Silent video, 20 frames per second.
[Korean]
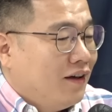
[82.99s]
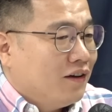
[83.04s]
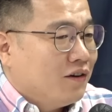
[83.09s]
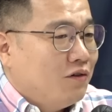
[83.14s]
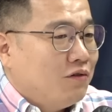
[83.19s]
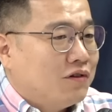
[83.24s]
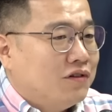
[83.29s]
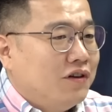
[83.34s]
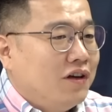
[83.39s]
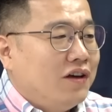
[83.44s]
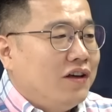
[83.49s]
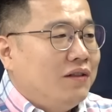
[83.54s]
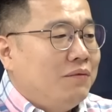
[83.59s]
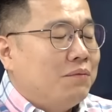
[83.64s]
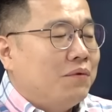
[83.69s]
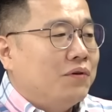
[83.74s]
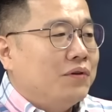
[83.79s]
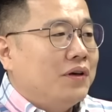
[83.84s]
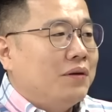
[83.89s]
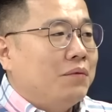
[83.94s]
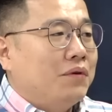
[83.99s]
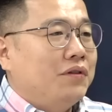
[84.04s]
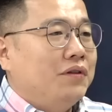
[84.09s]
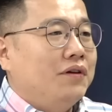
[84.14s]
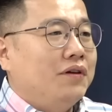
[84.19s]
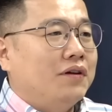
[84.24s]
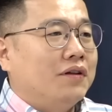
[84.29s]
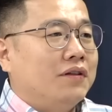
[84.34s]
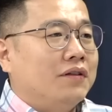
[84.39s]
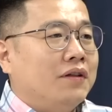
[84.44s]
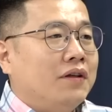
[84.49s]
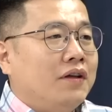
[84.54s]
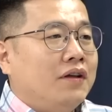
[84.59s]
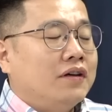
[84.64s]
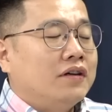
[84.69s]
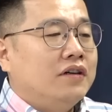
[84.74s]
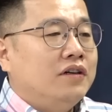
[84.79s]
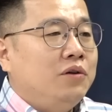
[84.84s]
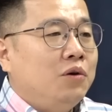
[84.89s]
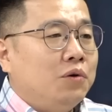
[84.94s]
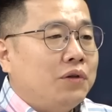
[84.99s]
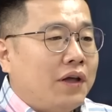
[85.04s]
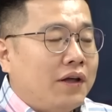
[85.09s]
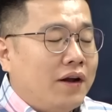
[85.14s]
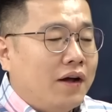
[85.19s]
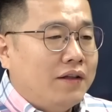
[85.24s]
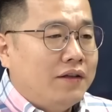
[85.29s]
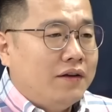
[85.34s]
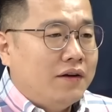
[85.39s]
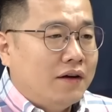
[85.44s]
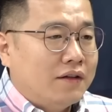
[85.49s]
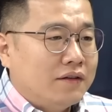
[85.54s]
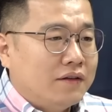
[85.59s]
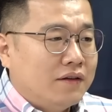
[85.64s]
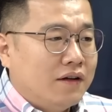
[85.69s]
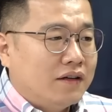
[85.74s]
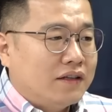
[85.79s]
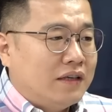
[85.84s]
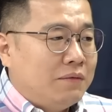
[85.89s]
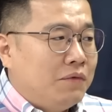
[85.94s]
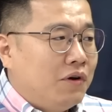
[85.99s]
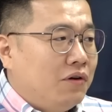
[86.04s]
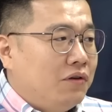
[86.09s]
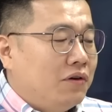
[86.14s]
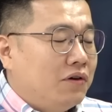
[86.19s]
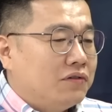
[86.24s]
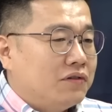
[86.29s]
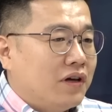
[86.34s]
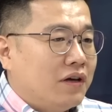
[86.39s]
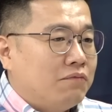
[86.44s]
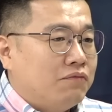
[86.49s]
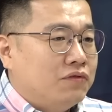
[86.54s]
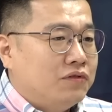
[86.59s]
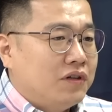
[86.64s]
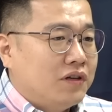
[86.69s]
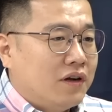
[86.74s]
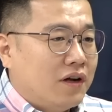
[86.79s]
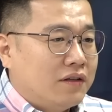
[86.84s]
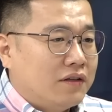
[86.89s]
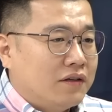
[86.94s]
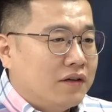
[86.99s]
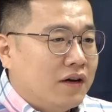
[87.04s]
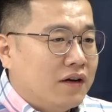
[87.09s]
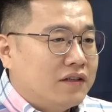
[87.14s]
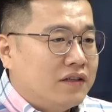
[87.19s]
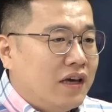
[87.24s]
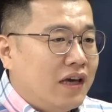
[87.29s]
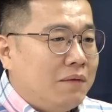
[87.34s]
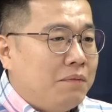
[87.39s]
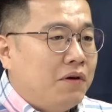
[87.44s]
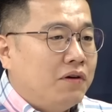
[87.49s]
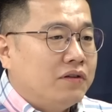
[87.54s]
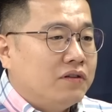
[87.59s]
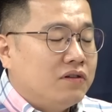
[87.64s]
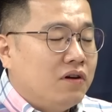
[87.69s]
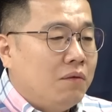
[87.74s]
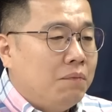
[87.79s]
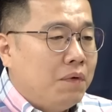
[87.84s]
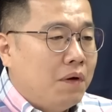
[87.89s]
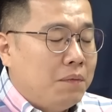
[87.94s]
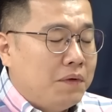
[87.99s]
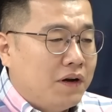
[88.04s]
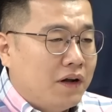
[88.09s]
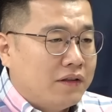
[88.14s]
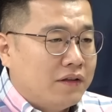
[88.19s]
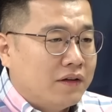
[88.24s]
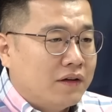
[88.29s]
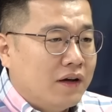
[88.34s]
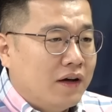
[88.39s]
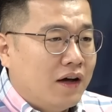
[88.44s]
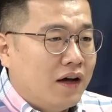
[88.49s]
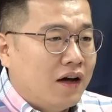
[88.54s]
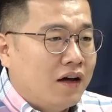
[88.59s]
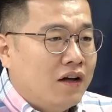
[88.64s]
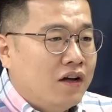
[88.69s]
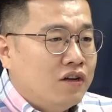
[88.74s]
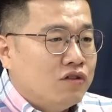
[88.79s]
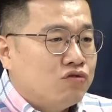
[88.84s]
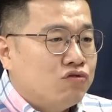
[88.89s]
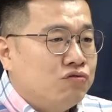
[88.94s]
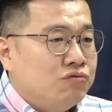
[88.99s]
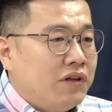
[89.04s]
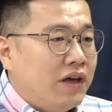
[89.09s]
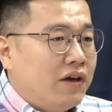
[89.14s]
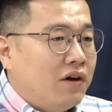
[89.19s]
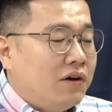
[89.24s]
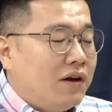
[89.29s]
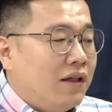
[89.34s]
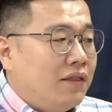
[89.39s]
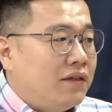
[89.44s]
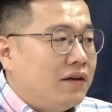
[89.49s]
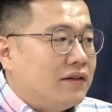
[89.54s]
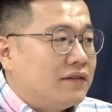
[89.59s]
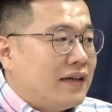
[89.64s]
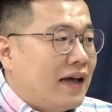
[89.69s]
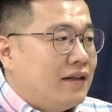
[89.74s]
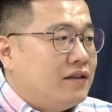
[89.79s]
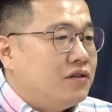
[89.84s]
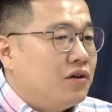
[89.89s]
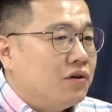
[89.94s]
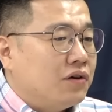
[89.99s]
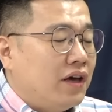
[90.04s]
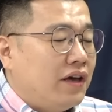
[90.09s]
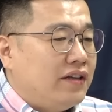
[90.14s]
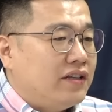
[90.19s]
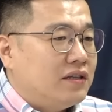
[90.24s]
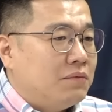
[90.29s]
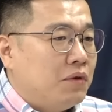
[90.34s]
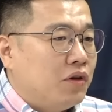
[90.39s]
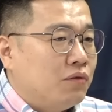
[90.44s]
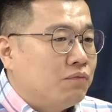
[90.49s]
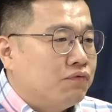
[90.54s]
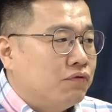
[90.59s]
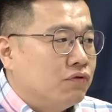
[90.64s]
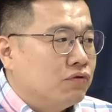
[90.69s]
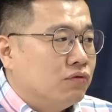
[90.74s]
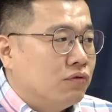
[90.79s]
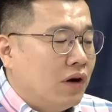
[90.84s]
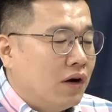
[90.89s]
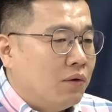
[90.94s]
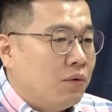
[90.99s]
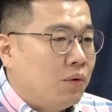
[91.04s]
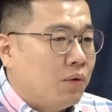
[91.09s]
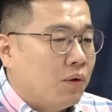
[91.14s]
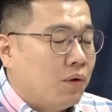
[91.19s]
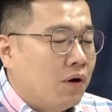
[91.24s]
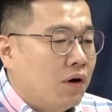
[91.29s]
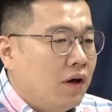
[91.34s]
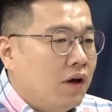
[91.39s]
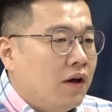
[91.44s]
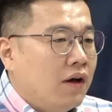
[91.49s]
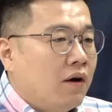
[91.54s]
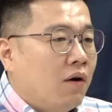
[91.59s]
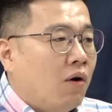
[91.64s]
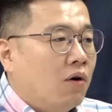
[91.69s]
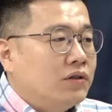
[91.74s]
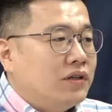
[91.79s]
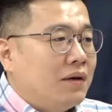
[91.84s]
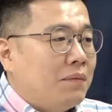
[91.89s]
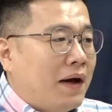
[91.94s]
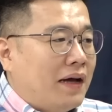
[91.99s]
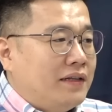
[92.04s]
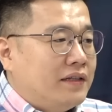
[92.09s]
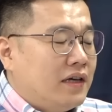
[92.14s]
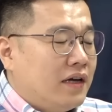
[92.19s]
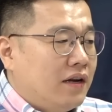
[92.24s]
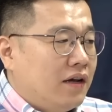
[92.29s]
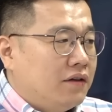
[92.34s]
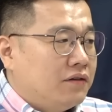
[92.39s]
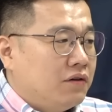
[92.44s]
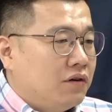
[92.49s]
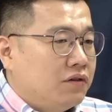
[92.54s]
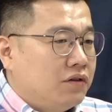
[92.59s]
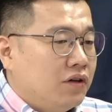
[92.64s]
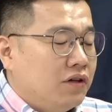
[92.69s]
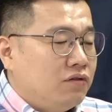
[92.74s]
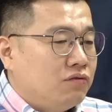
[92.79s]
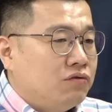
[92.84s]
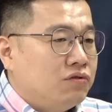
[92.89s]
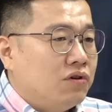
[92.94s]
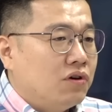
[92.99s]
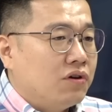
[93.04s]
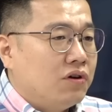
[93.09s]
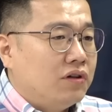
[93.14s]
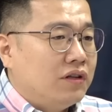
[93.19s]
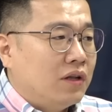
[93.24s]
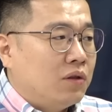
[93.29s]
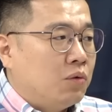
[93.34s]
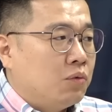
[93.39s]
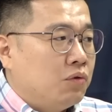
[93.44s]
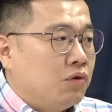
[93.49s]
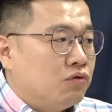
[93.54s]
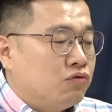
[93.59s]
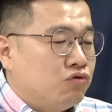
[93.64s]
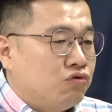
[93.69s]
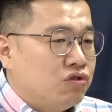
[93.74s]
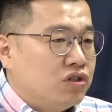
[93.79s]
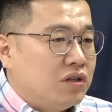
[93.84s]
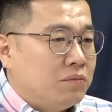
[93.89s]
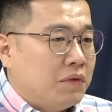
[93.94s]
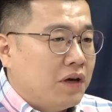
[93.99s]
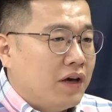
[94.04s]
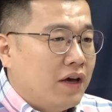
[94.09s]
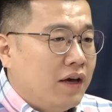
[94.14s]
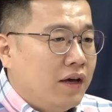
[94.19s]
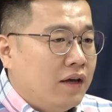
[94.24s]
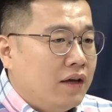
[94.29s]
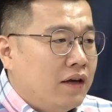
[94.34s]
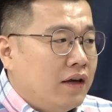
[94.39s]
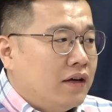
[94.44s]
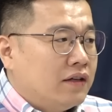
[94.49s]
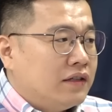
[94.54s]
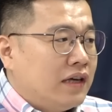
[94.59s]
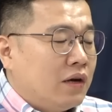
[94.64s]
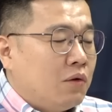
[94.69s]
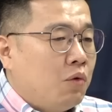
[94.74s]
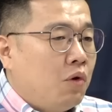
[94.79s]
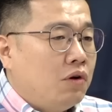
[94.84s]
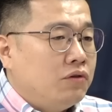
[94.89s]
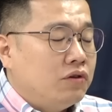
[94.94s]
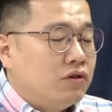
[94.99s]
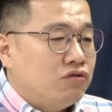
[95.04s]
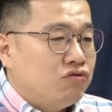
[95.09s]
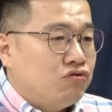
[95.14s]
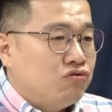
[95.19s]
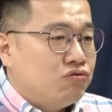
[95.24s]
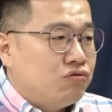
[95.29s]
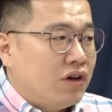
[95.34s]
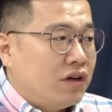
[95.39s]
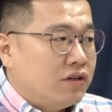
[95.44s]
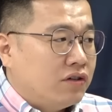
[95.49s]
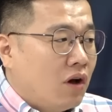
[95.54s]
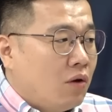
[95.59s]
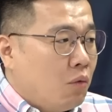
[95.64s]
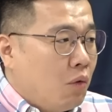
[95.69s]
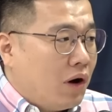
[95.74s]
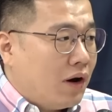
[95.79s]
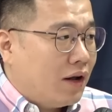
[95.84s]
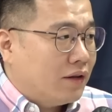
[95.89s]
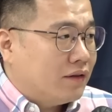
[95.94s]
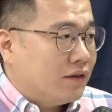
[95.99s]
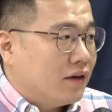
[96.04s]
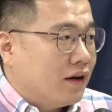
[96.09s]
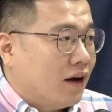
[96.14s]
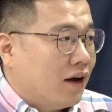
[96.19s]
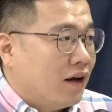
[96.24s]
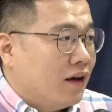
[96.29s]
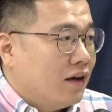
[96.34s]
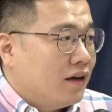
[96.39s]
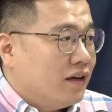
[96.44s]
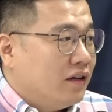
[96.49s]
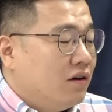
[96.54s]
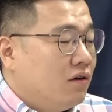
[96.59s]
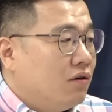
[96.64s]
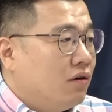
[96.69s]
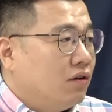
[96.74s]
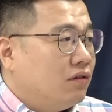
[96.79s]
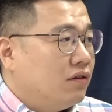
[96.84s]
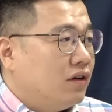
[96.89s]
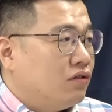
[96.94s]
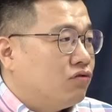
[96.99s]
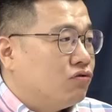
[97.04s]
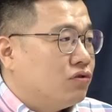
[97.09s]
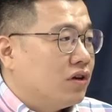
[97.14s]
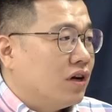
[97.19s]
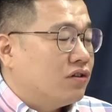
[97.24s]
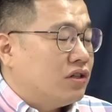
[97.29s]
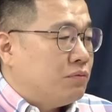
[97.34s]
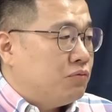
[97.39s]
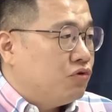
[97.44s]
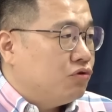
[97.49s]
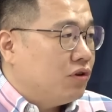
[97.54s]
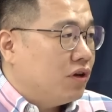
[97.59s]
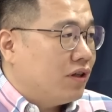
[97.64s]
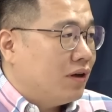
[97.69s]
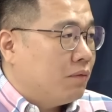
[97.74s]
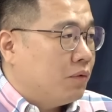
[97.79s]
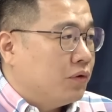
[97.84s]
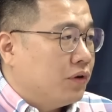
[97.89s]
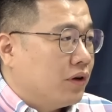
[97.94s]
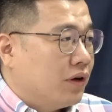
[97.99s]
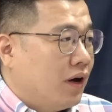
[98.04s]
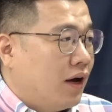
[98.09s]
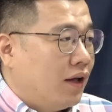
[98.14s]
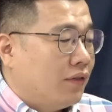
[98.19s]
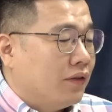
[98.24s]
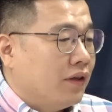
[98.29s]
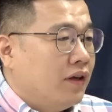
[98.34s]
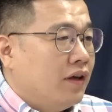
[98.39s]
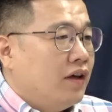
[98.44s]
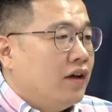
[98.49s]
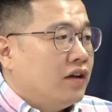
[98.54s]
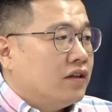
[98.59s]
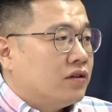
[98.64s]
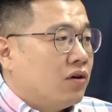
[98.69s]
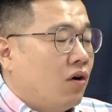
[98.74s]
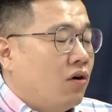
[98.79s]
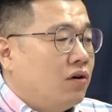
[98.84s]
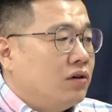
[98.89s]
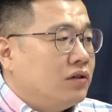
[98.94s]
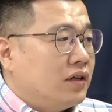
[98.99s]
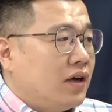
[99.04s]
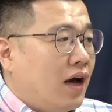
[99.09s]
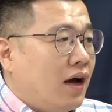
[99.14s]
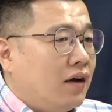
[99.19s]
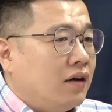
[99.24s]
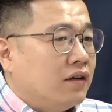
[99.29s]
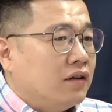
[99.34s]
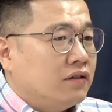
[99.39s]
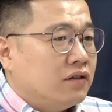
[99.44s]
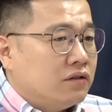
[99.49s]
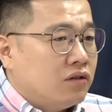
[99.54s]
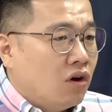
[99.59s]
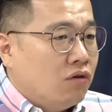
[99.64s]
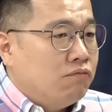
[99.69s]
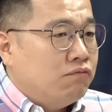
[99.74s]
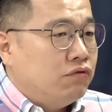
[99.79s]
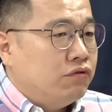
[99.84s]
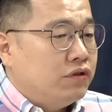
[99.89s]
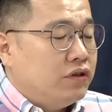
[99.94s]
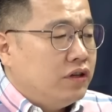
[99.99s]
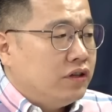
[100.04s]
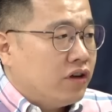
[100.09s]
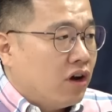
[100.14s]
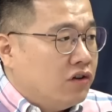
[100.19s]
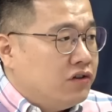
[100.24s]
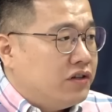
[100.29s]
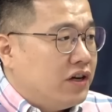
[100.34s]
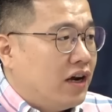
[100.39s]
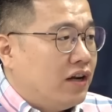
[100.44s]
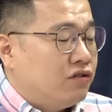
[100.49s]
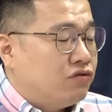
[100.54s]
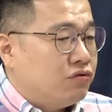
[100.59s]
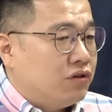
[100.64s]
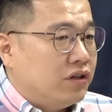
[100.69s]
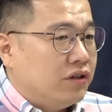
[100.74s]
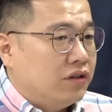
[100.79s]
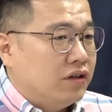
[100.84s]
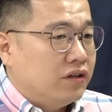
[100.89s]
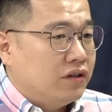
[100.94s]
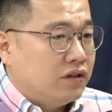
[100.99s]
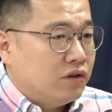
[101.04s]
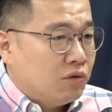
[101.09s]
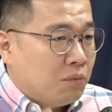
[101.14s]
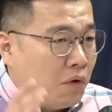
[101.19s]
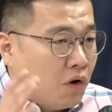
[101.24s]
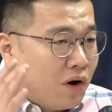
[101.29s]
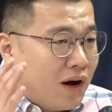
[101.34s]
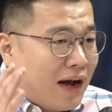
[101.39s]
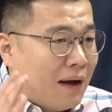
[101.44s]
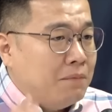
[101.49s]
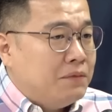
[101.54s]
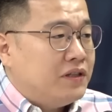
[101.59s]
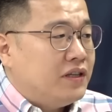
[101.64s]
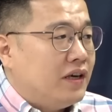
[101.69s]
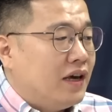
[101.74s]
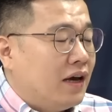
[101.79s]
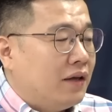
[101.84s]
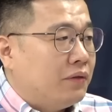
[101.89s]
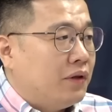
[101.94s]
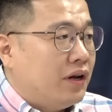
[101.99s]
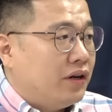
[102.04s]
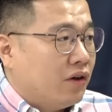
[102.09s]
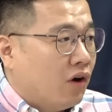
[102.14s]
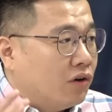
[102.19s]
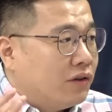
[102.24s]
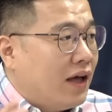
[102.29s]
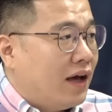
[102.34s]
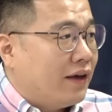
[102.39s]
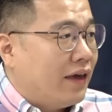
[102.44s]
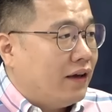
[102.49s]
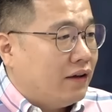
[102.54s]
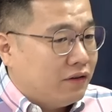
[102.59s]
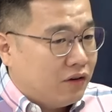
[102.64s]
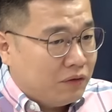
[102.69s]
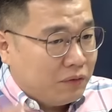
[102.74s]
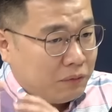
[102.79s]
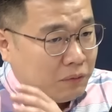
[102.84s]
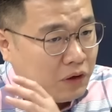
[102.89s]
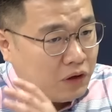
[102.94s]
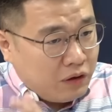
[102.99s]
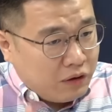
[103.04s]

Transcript: 결국 그 얘기는 뭐냐면은 의료 대란이라든가 김건희 여사의 문제라든가 최혜병 특검법이라든가 중대 현안들이 산적해 있음에도 불구하고 어제 만찬에서는 윤석열 대통령 중심의 체코원전 수주의 그 성과라든가 이런 것들의 주제가 집중되다 보니까 정작 정부를 견제할 수 있는 그리고 뭔가 감시해야 될 여당의 그런